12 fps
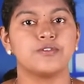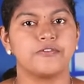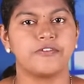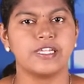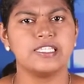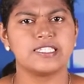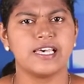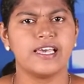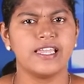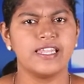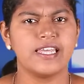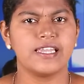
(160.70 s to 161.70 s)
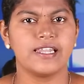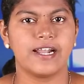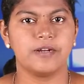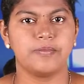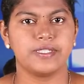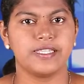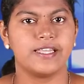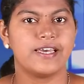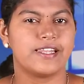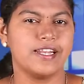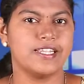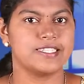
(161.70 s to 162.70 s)
ஸோ ஃப்ரெண்ட்ஸ் இன்றைக்கி நாள் பற்றின
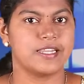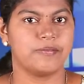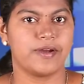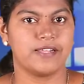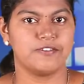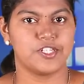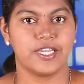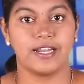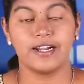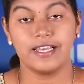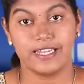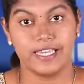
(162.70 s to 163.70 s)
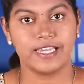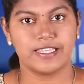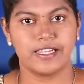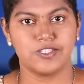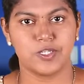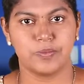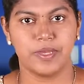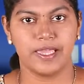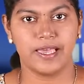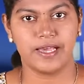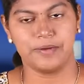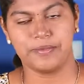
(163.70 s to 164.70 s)
ரெண்டு சிறப்பான விஷயங்களை நீங்கள்
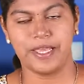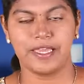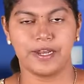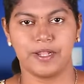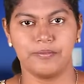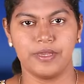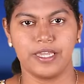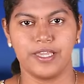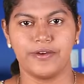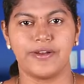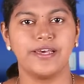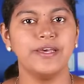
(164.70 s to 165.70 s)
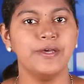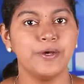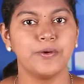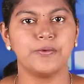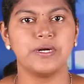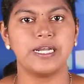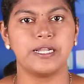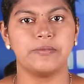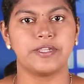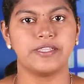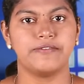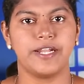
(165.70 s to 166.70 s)
தெரிஞ்சிருப்பீங்க அப்படிங்கிற நம்பிக்கையோட
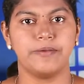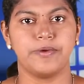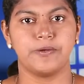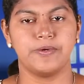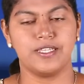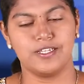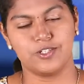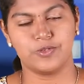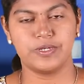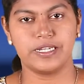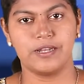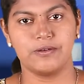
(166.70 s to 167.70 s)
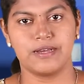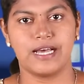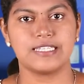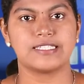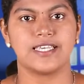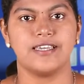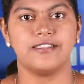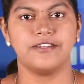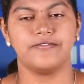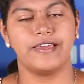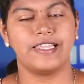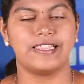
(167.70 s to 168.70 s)
உங்களிடமிருந்து விடைபெறுவது ஜூடித் லூகாஸ்
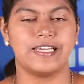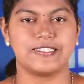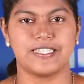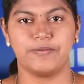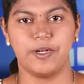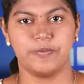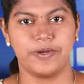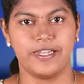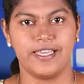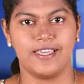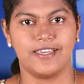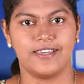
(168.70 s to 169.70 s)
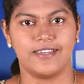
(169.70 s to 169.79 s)
இது வேரிதாஸ் தமிழ் பணி